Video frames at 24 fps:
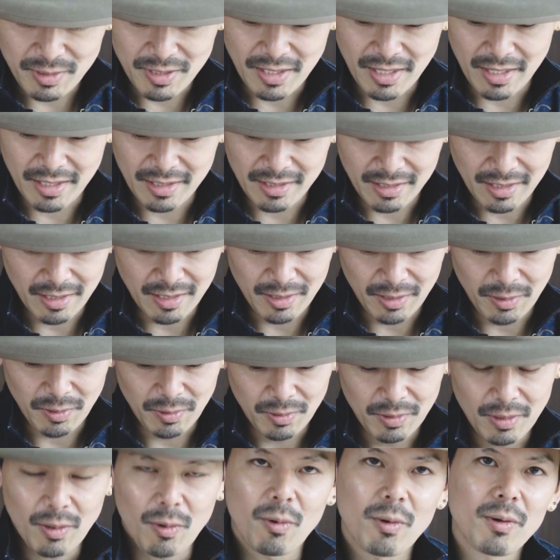さがあってって
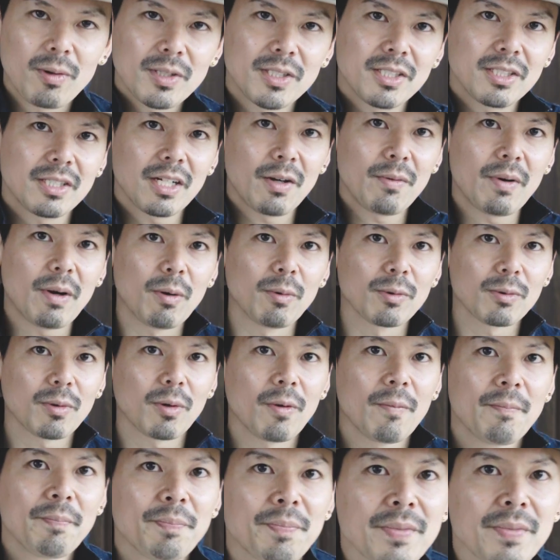いう。でこのジージャンは本当